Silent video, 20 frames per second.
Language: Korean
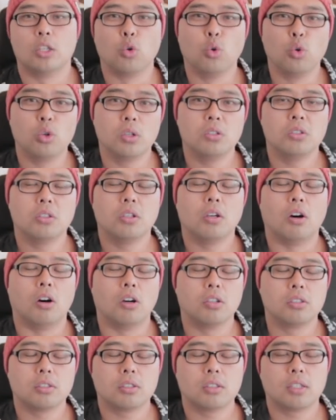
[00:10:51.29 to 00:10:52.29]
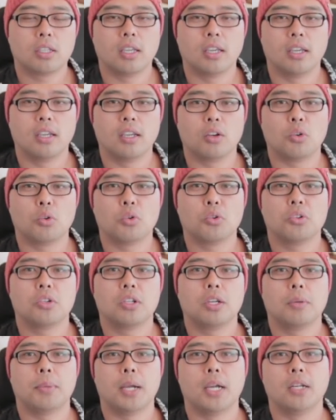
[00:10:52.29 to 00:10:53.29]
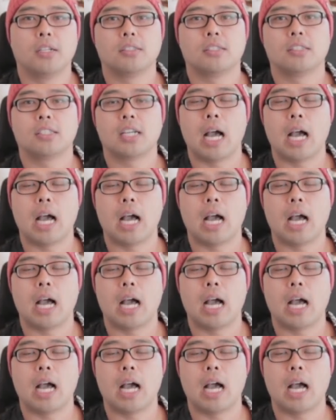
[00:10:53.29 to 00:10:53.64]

독일도 어저께 코로나 바이러스